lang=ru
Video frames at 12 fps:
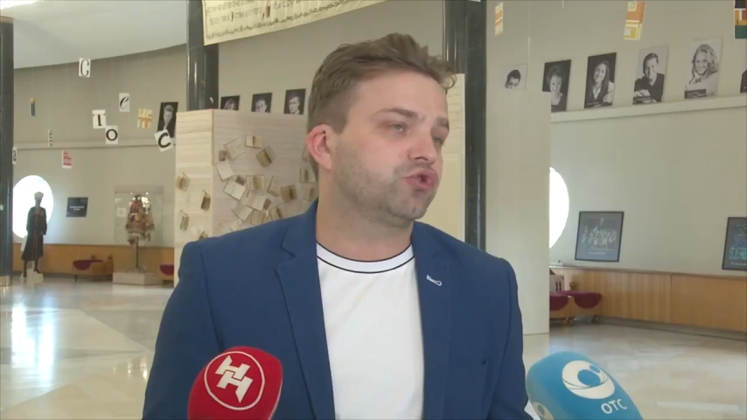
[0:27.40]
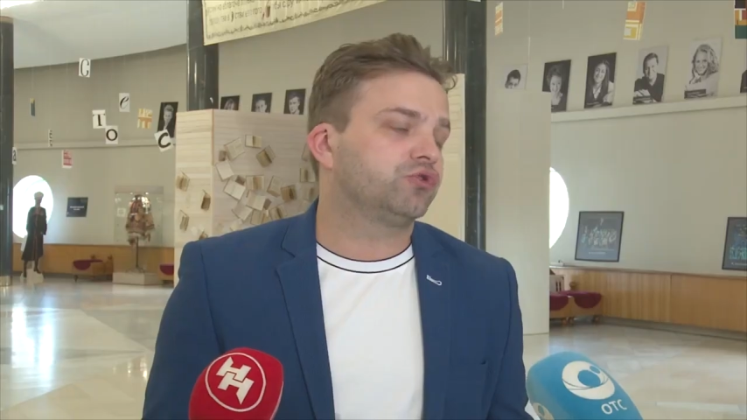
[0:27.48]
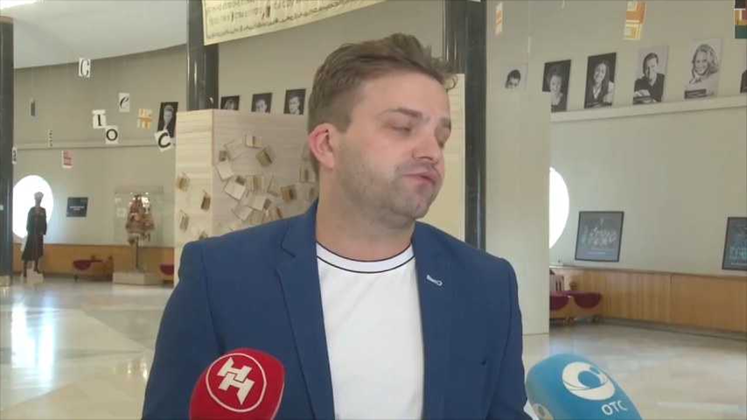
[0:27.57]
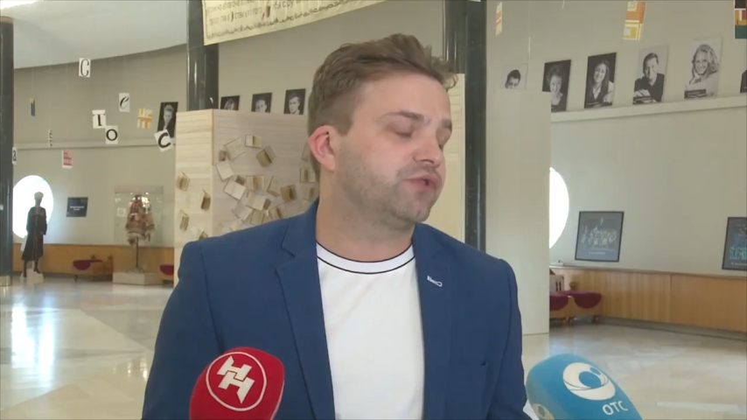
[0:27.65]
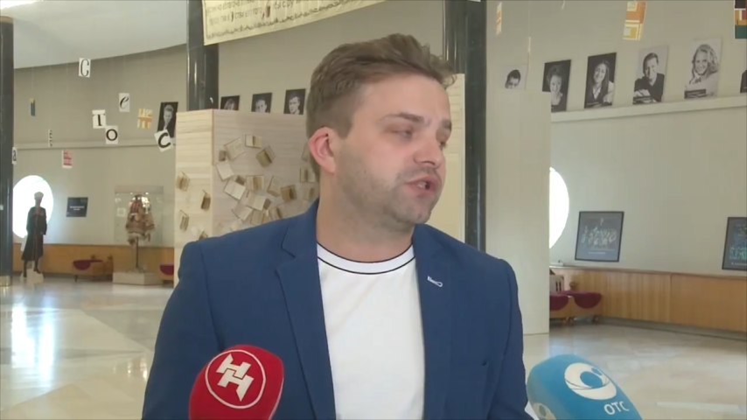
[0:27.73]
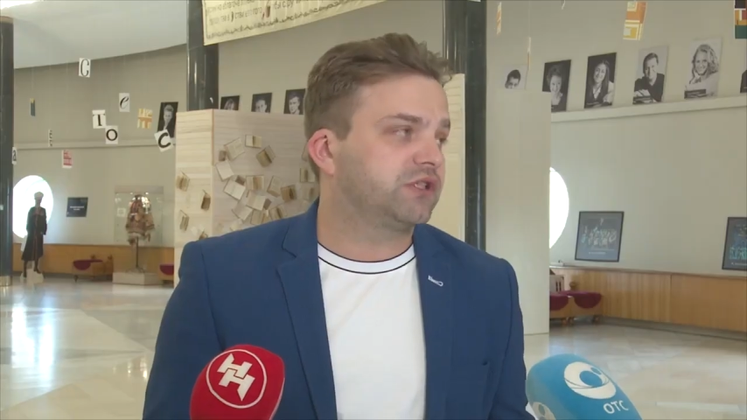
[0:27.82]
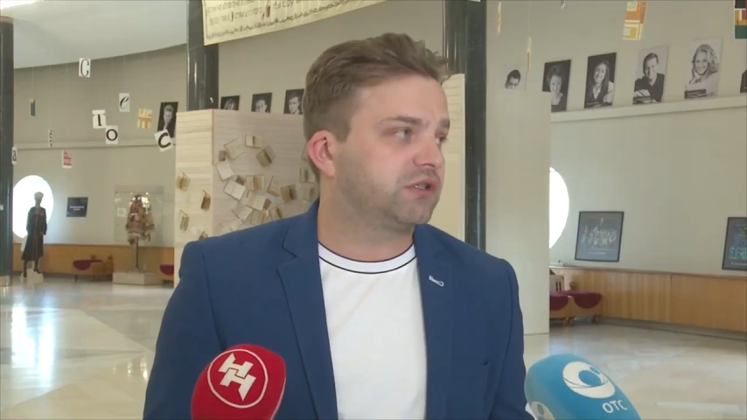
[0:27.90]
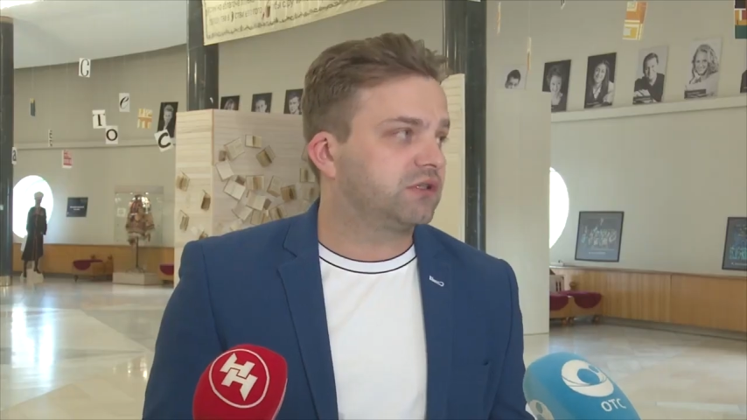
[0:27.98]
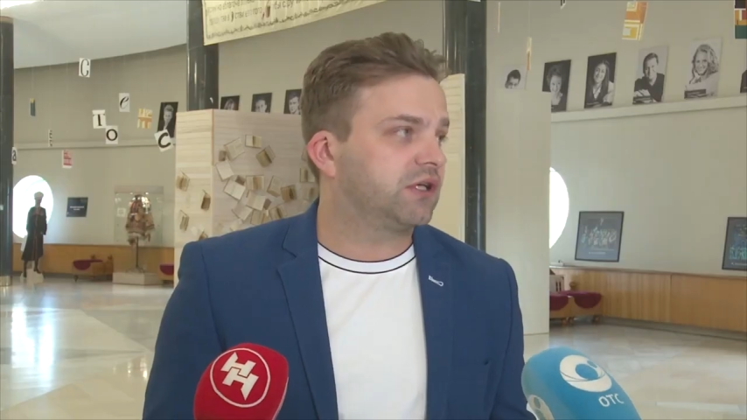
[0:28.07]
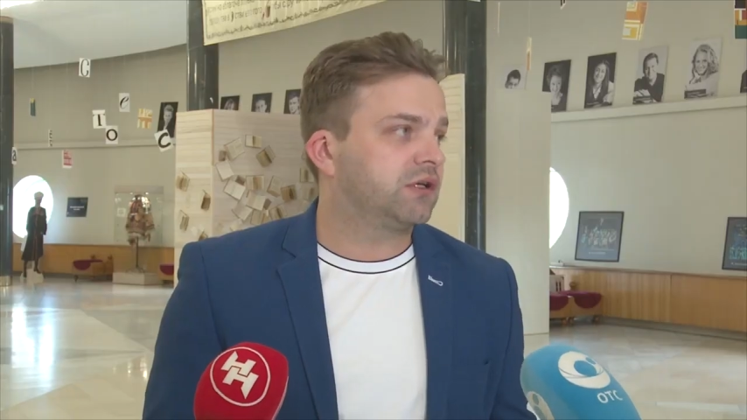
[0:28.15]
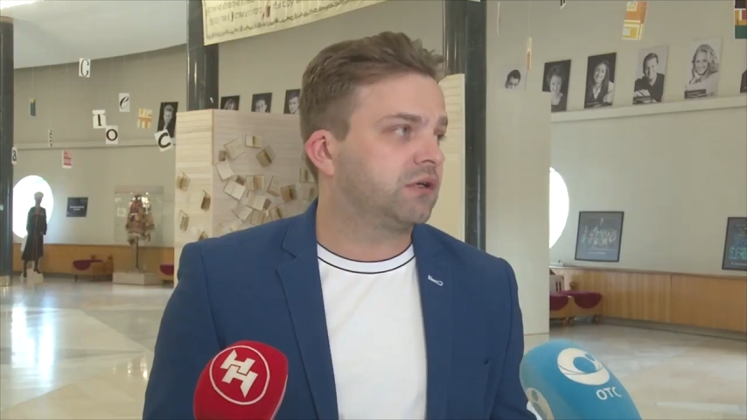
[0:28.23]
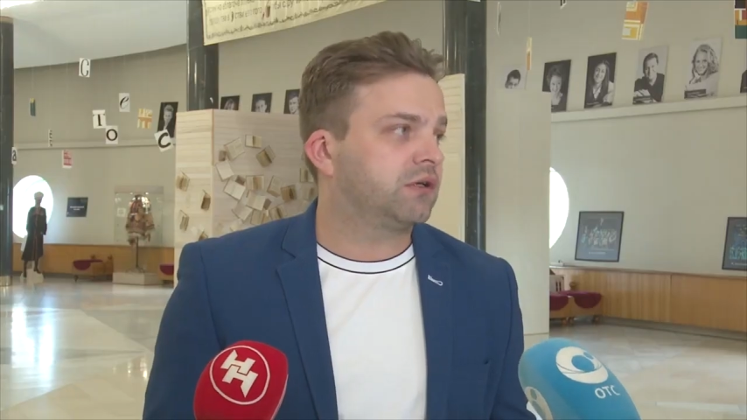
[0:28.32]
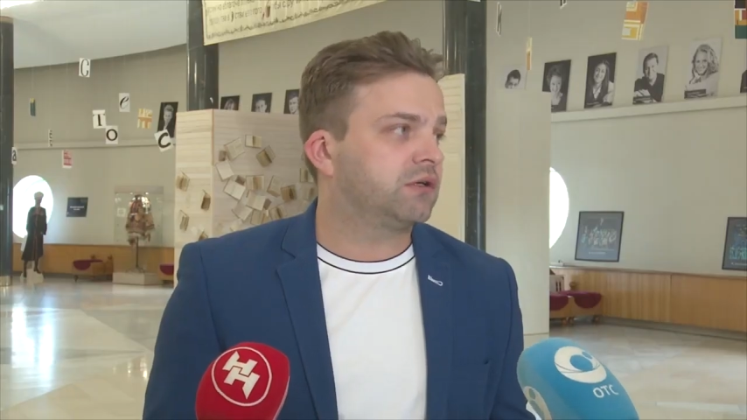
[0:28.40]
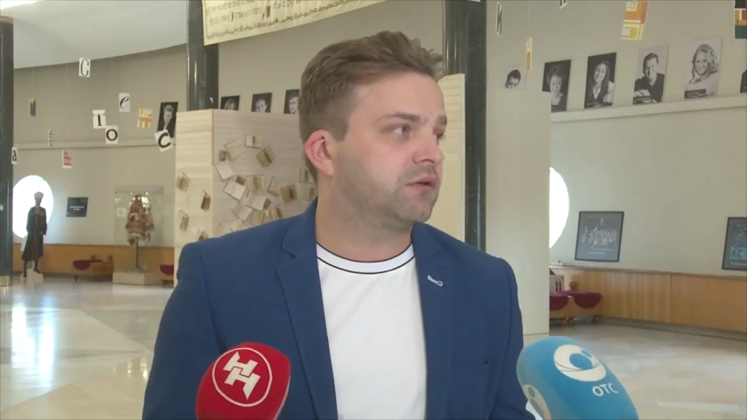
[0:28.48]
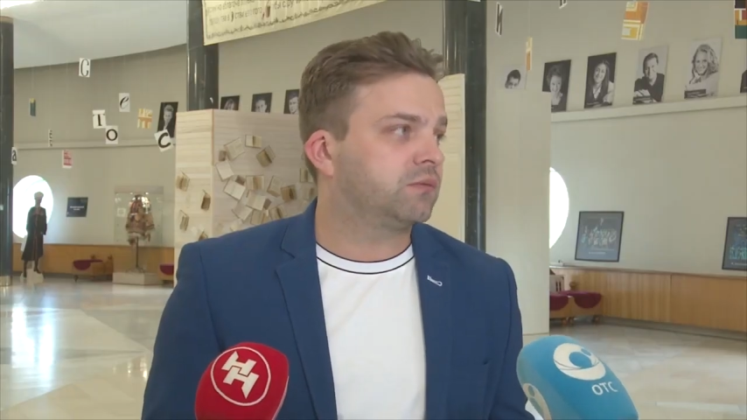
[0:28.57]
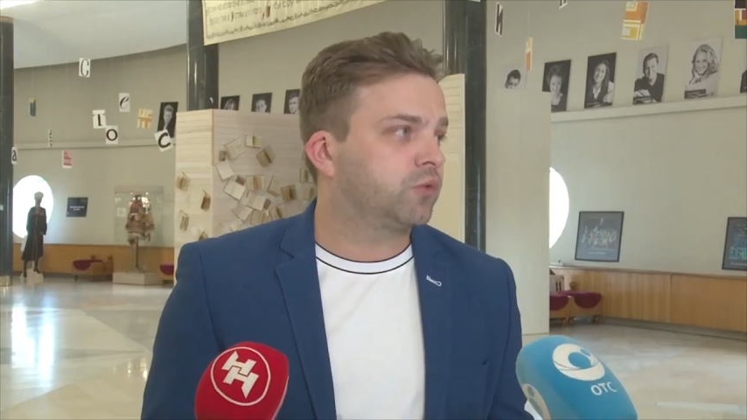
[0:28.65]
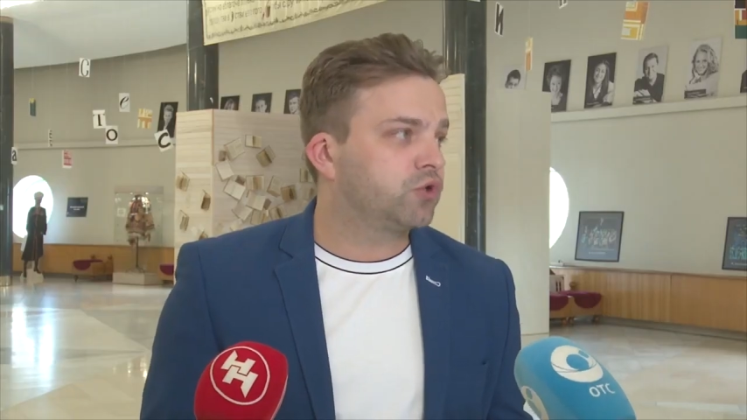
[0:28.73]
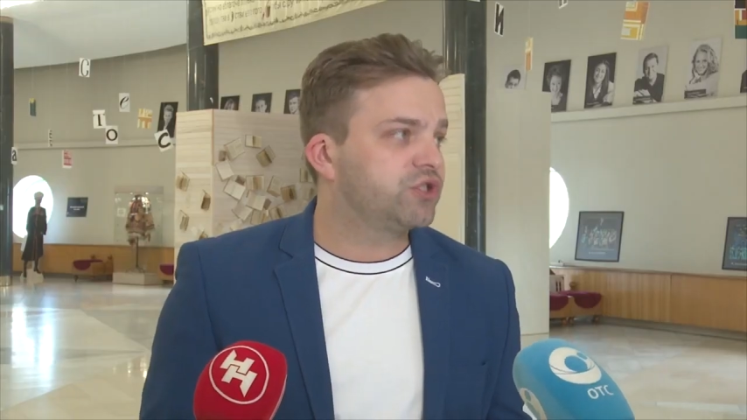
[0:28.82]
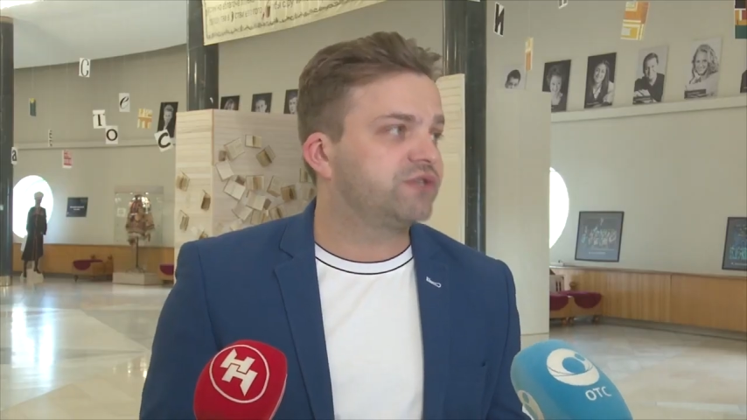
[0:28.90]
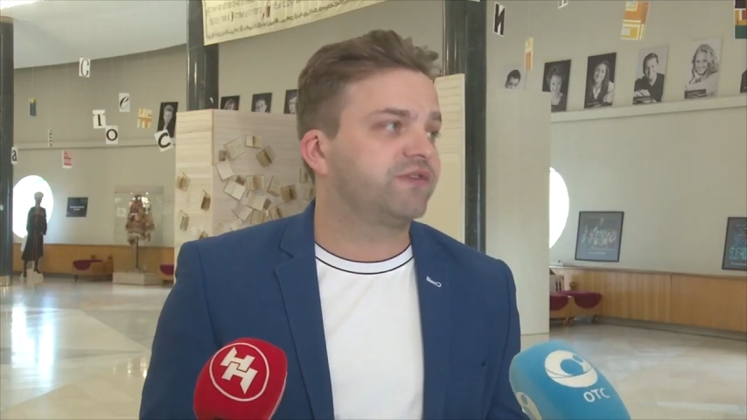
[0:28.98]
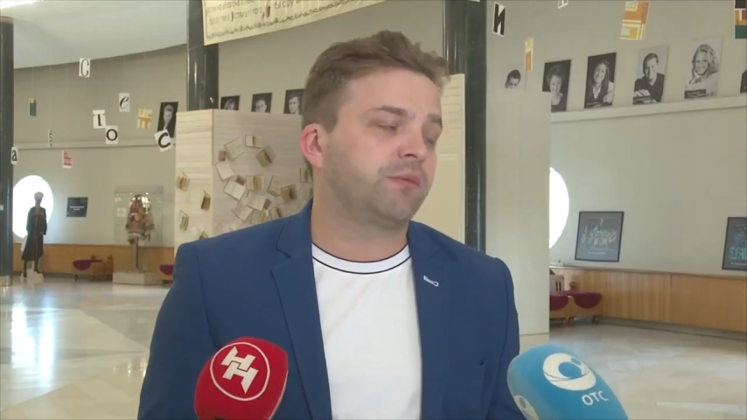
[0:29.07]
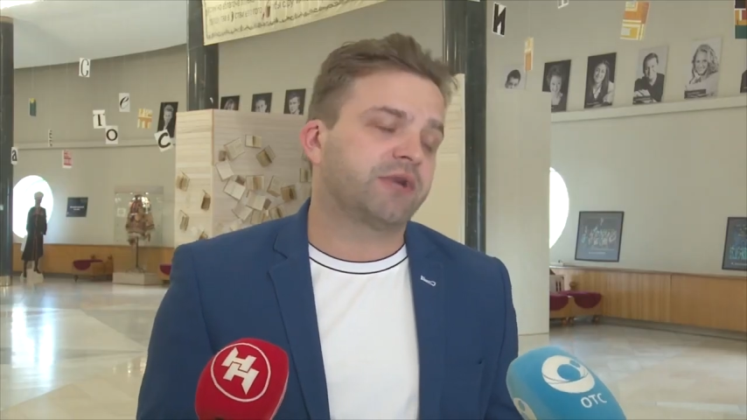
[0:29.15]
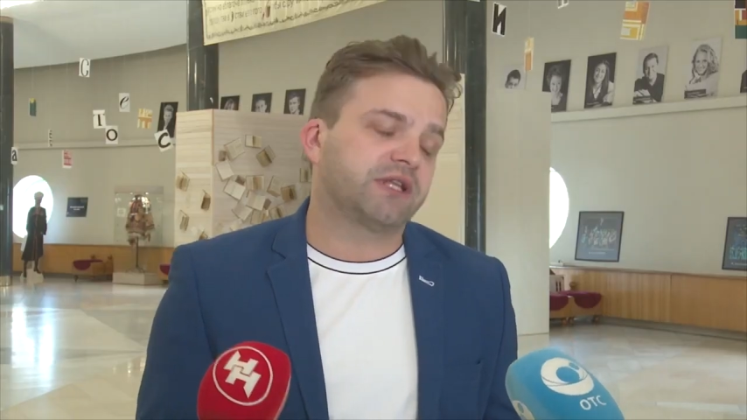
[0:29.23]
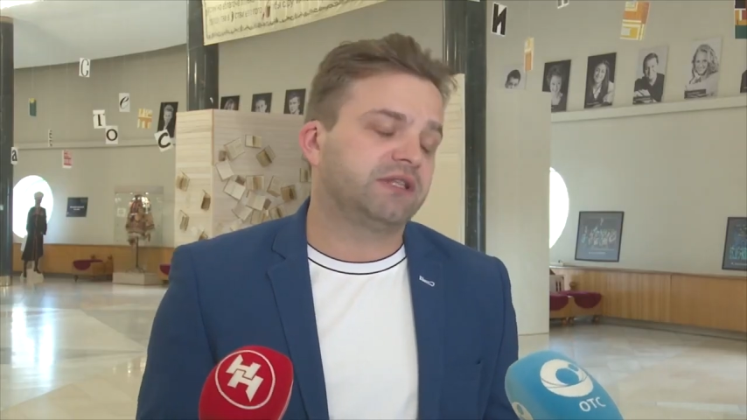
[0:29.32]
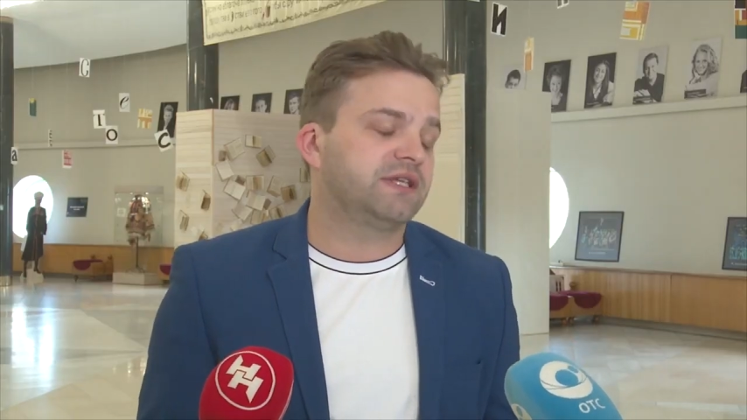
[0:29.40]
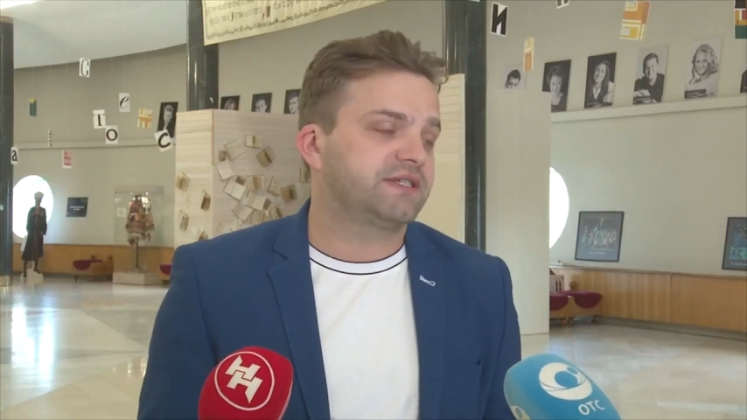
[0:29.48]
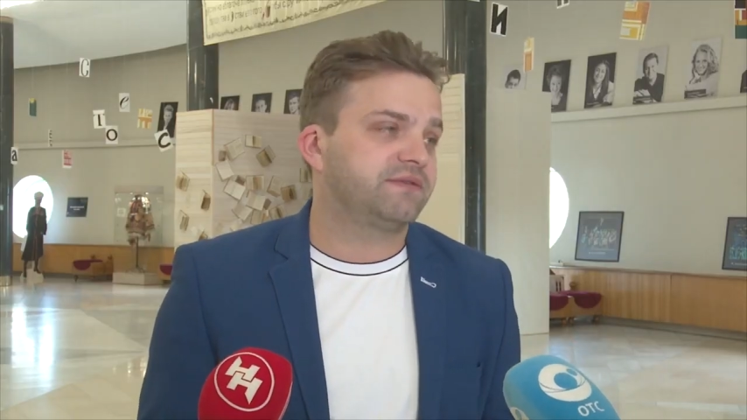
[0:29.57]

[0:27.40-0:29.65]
нужен вот этот а, отзыв и обратная